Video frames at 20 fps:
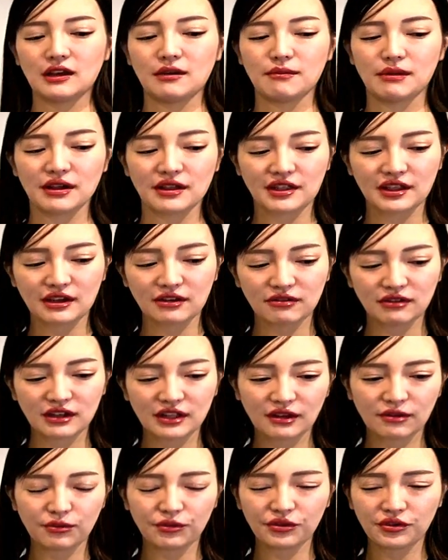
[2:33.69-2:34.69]
まあ、資格は
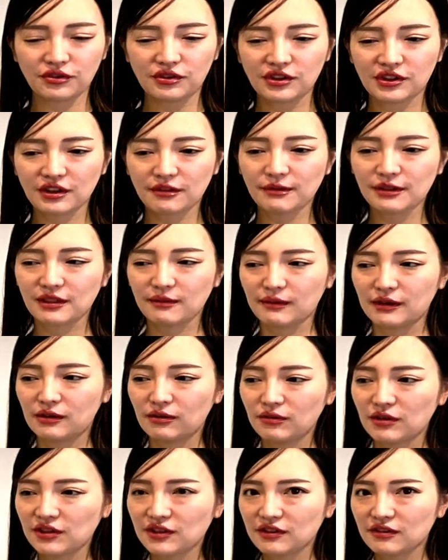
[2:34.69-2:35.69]
ね本当にさまざまいろ
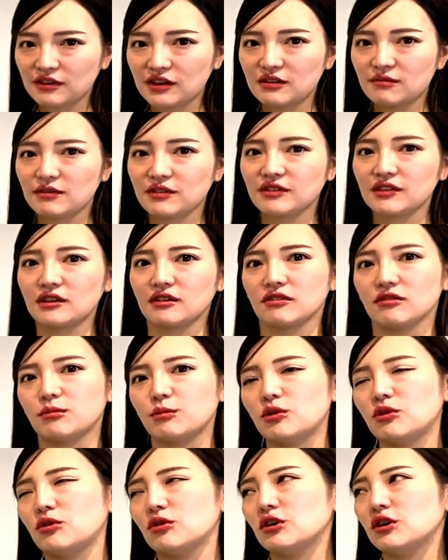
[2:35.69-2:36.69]
んな資格がありますけれど
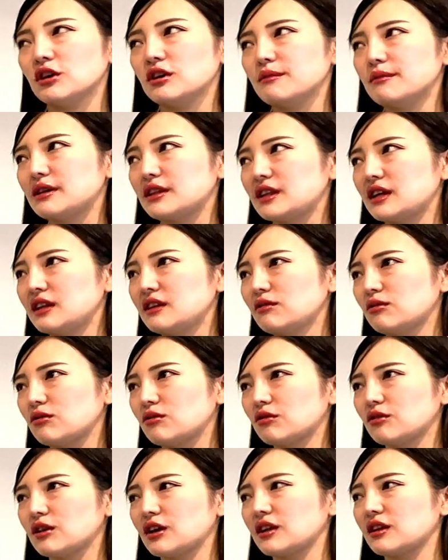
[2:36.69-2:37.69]
も、まあ、何を
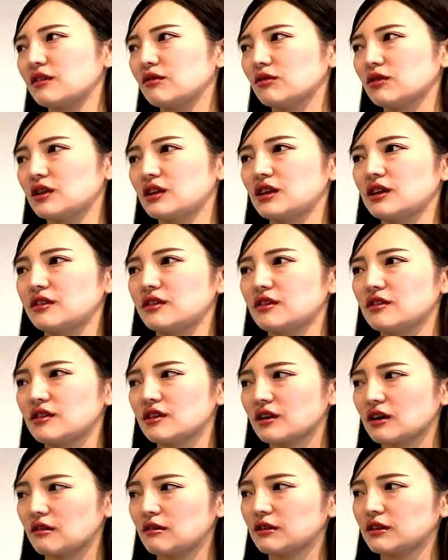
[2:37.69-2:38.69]
取るかによってね全
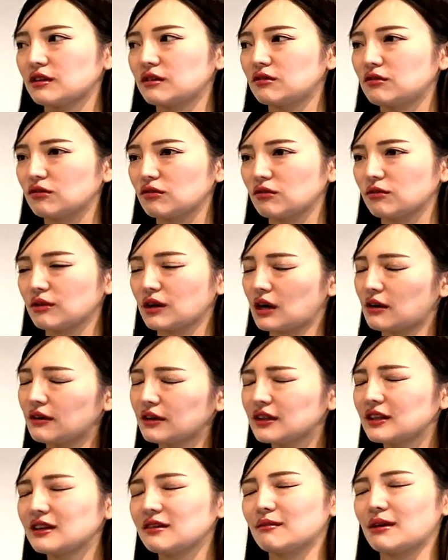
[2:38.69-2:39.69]
然変わってくると変
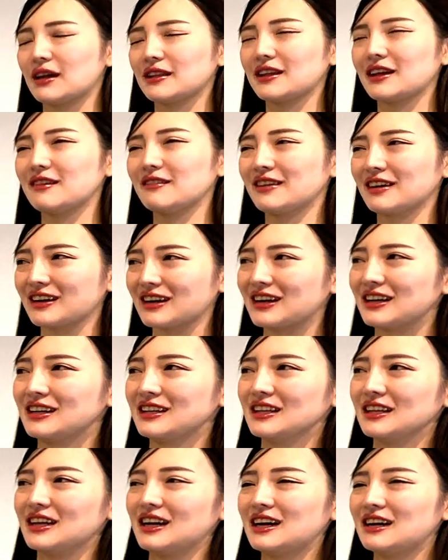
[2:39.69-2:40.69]
わって、まあ、当たり前か
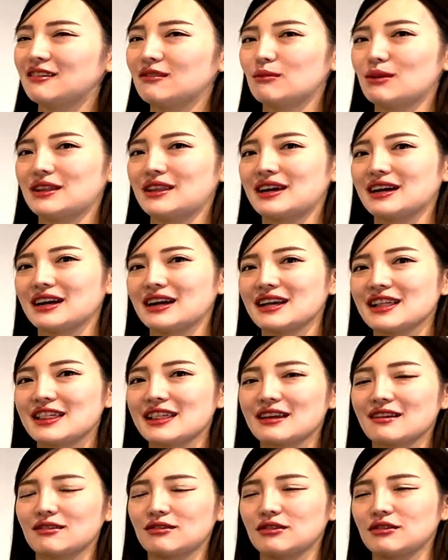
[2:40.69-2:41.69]
あの、まあ、難関資
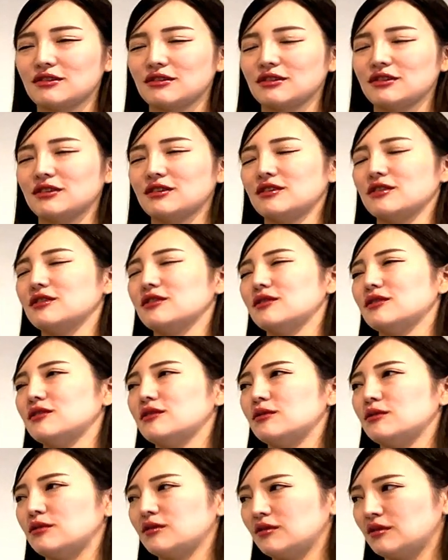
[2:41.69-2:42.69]

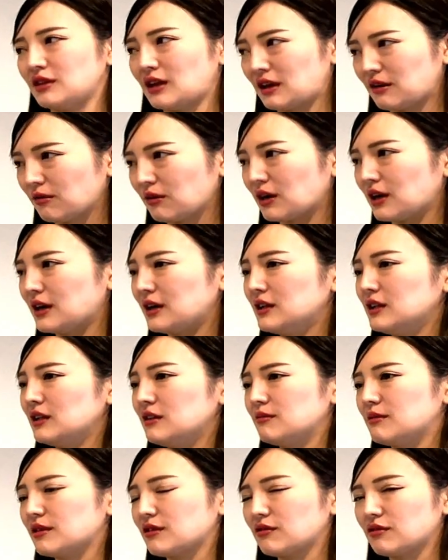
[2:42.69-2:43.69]
格なのか、
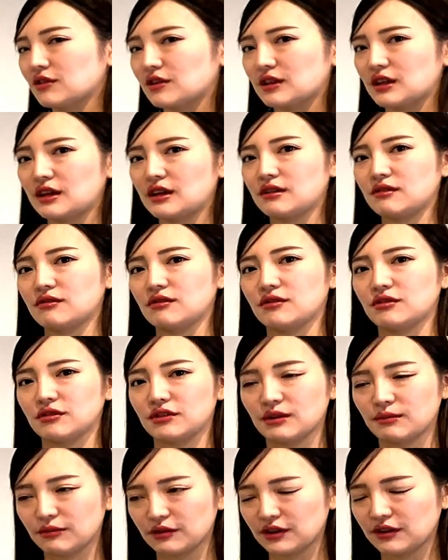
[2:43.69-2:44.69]
まあ、そうじゃなく
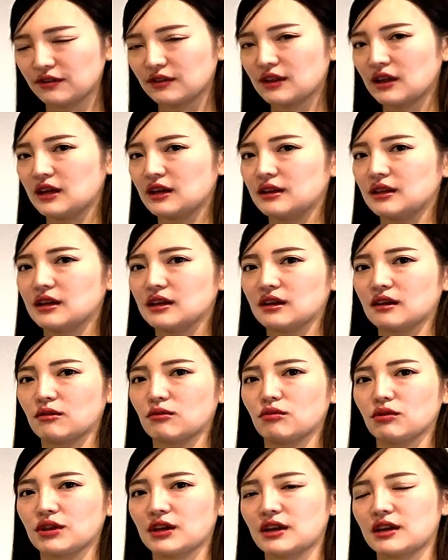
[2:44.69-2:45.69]
てもですねなんか
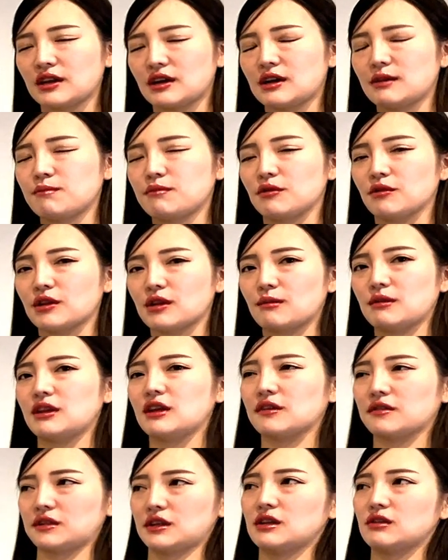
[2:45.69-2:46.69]
こうキャリアアップのために
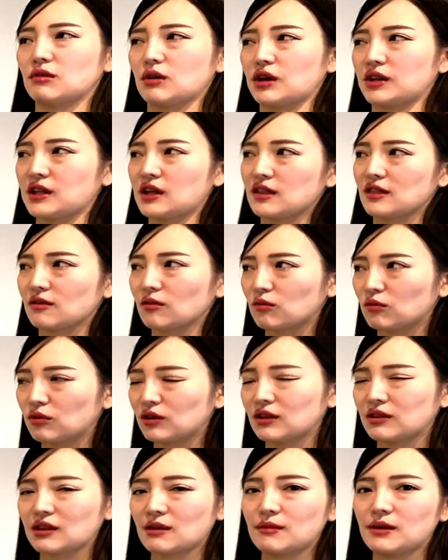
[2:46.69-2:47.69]
やってるのか転職の
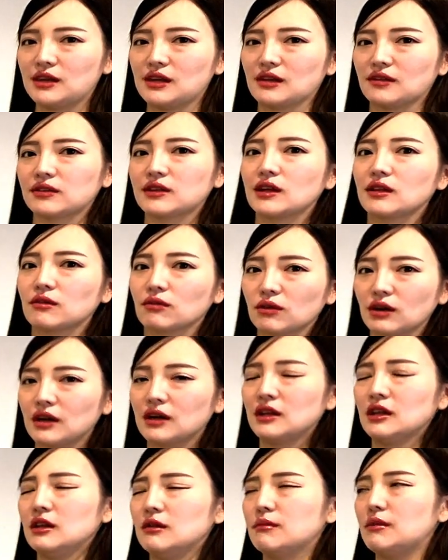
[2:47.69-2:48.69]
ためにやってるのか、
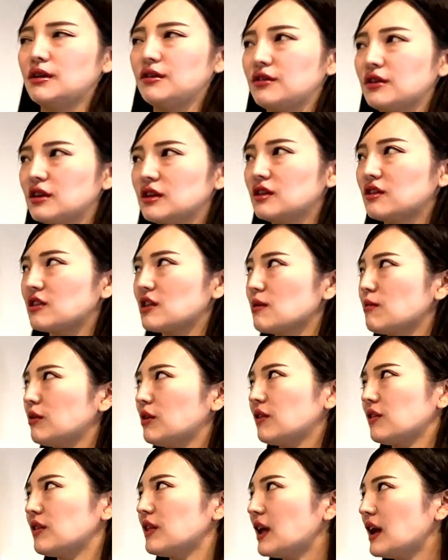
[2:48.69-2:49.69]
まあ、いずれにしても
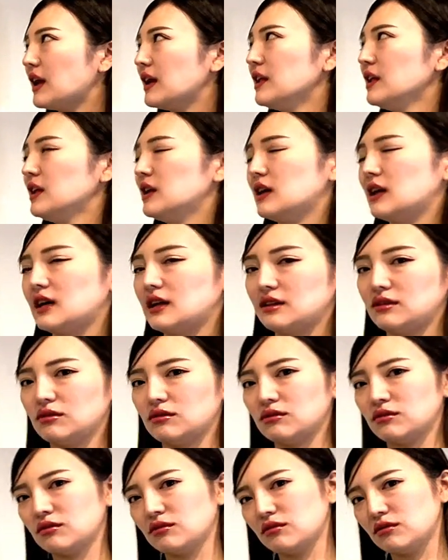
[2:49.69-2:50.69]
ですねあ
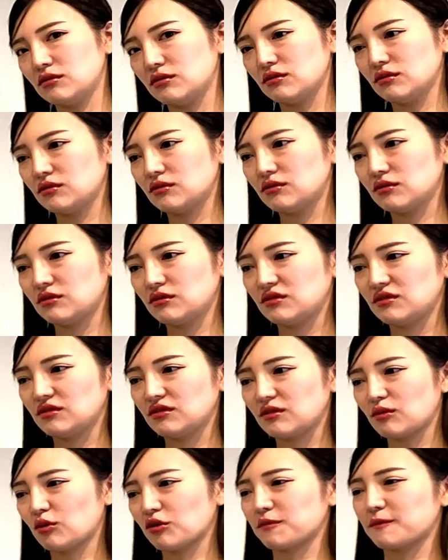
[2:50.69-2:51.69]
の
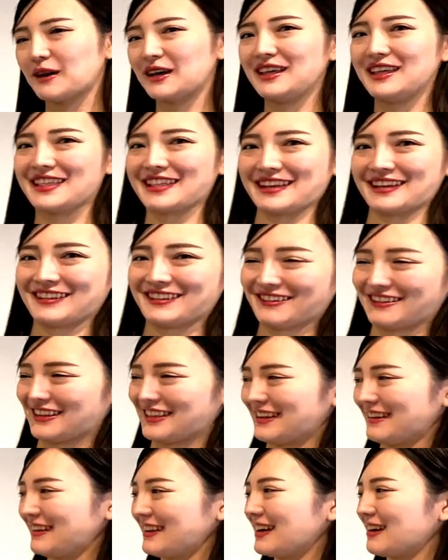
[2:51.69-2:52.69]
コスパいい資格とかっ
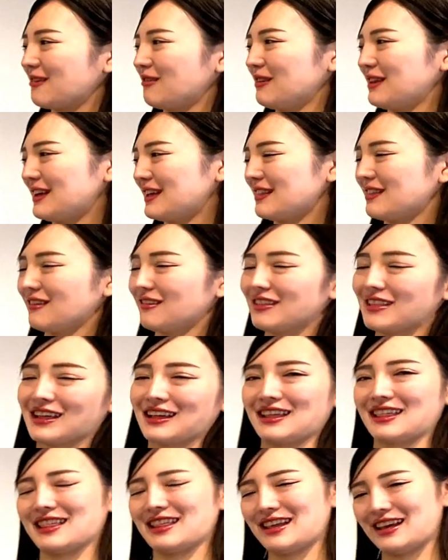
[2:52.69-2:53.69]
て結構ね存
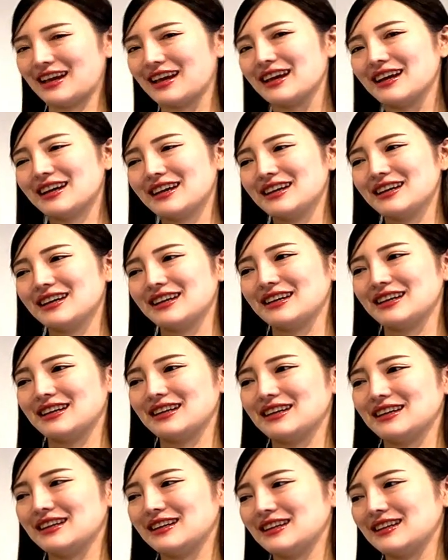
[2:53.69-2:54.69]
在して、
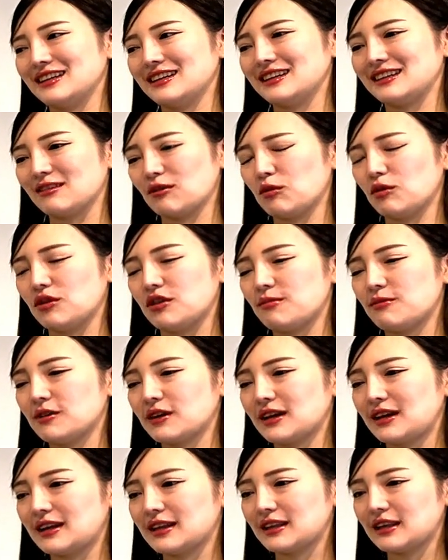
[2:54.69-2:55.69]
えー、そう自分
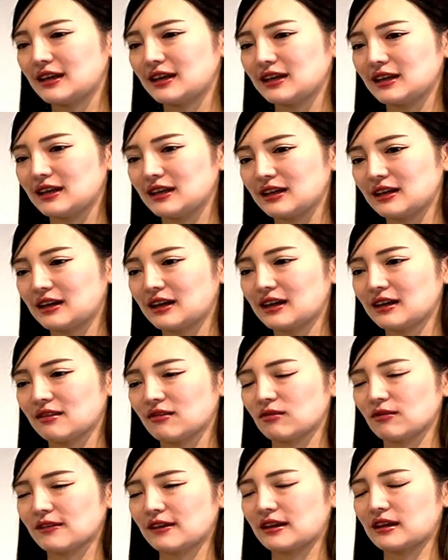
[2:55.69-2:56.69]
がやりたいから
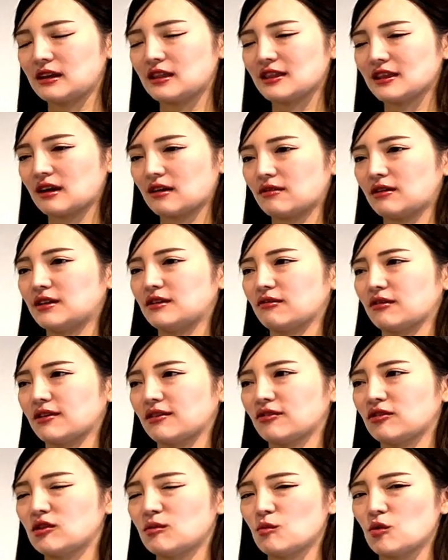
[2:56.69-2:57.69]
その先に資格があるのか、
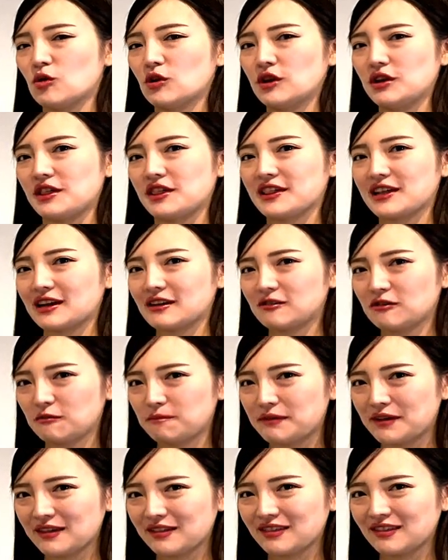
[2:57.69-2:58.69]
それとも資格を
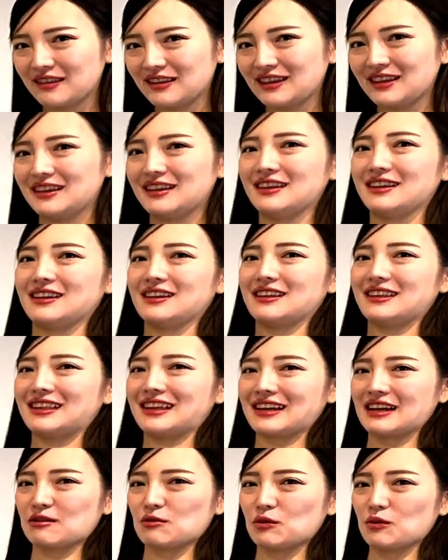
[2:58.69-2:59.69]
ベースにな
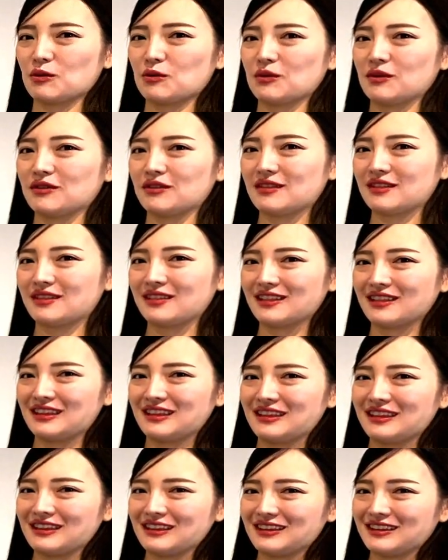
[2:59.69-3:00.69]
んかこ
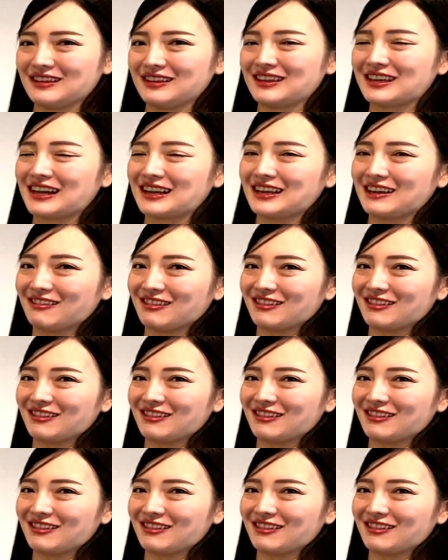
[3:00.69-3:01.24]
うキャリアを